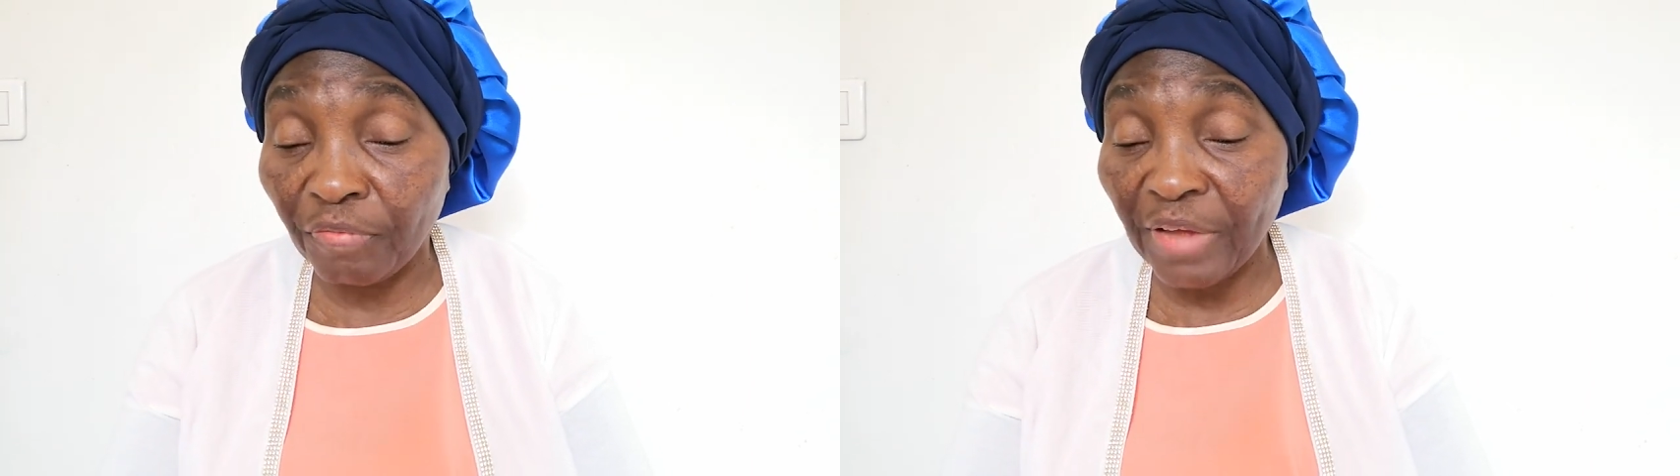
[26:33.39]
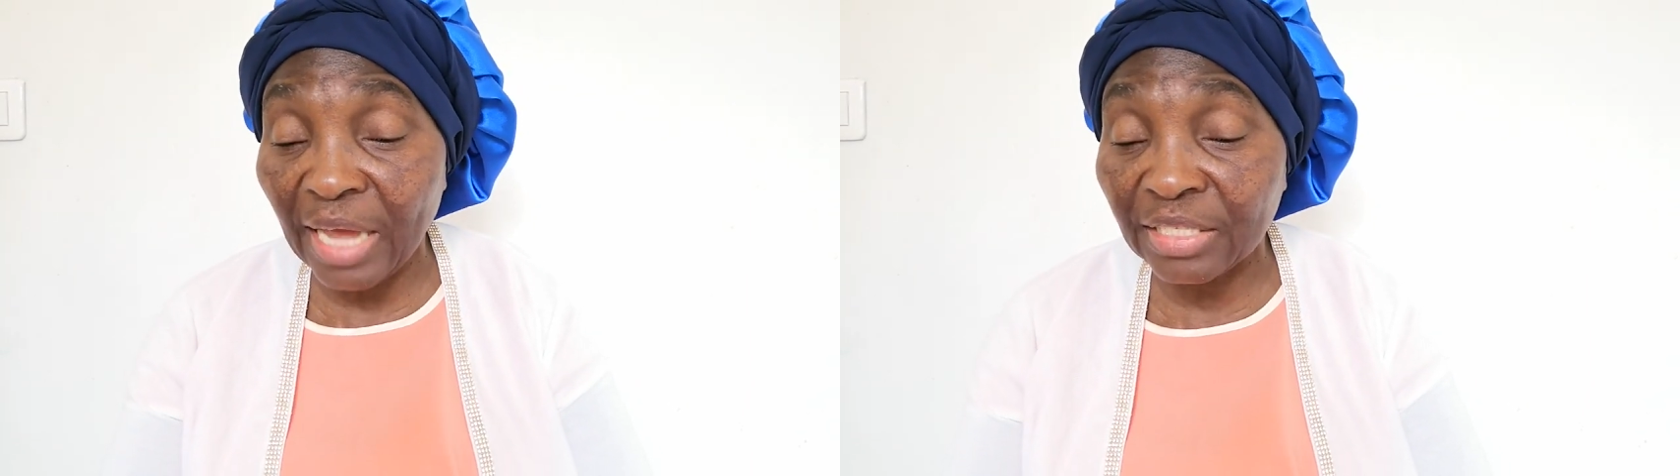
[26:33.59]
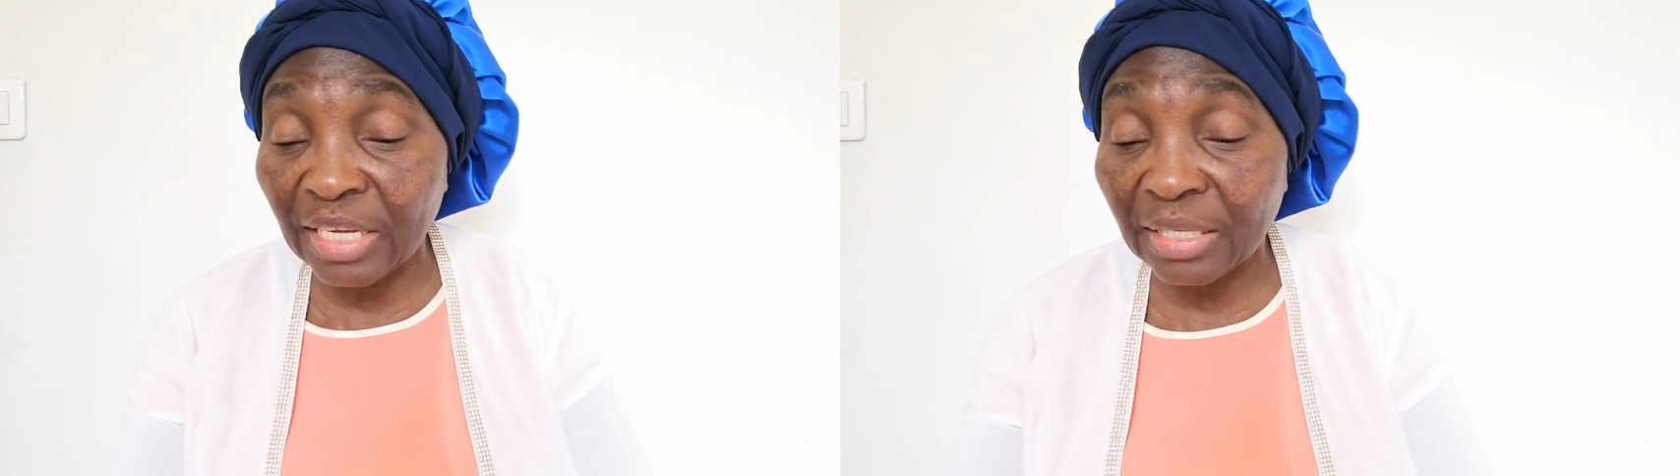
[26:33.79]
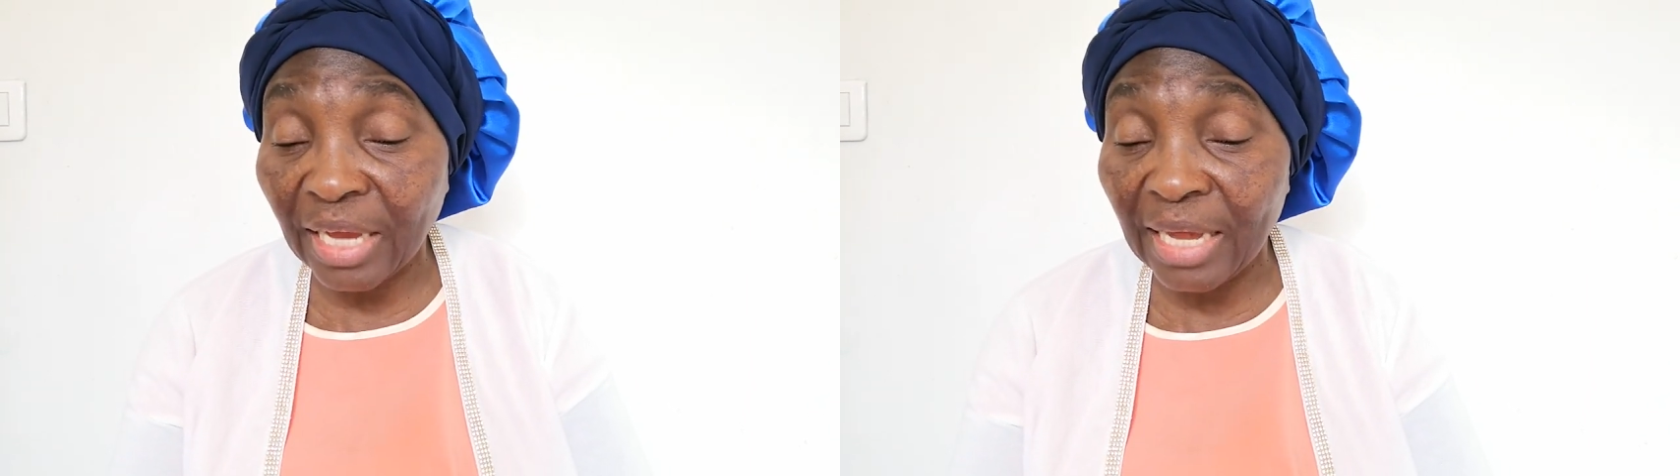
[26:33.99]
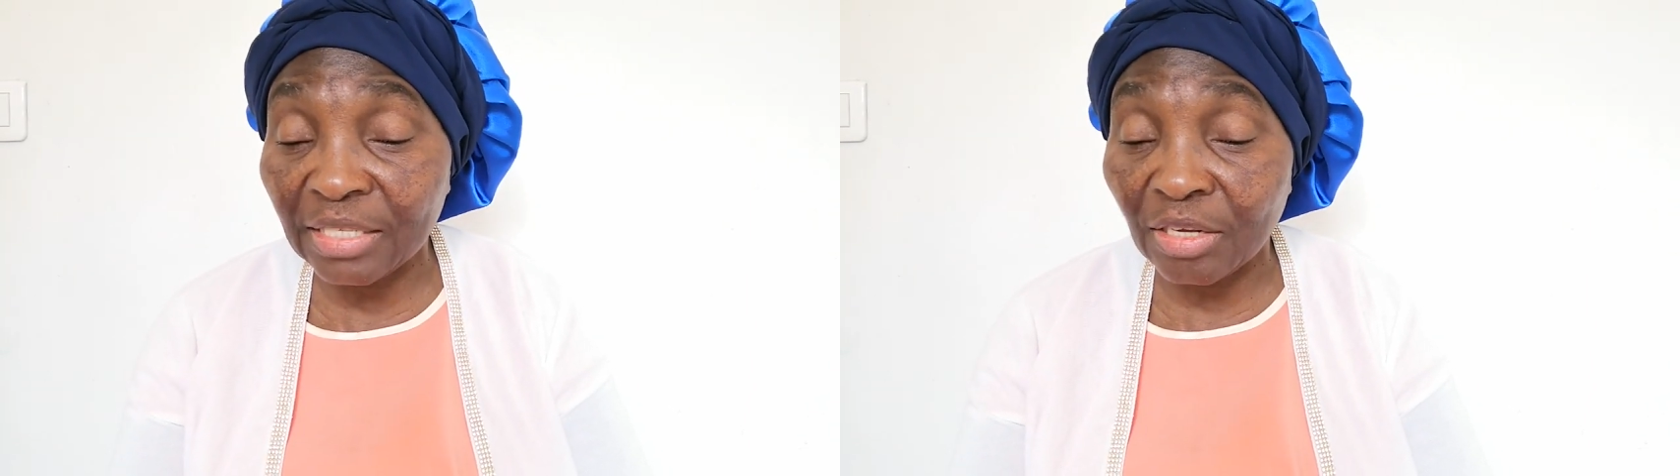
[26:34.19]
verset
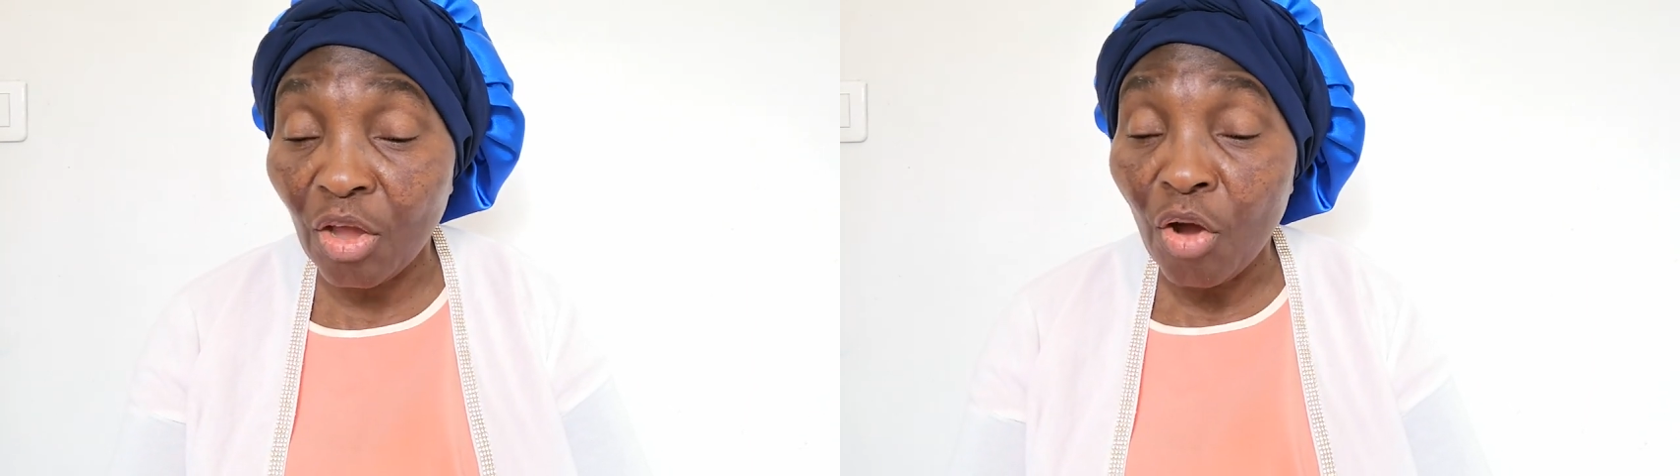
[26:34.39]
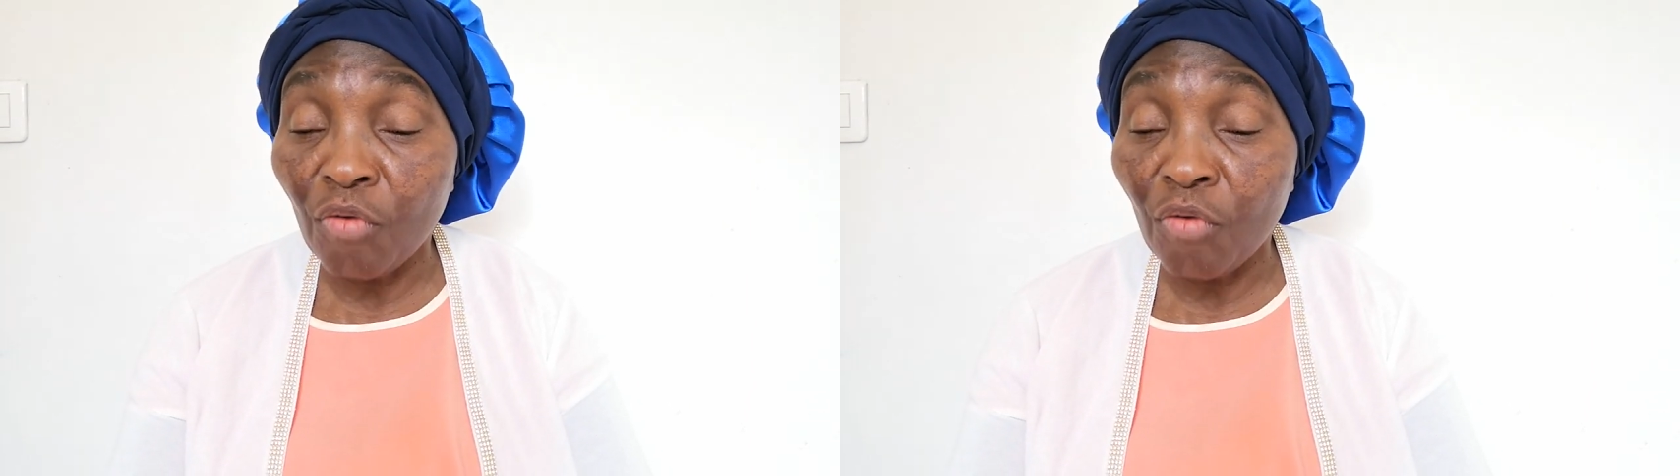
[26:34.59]
13.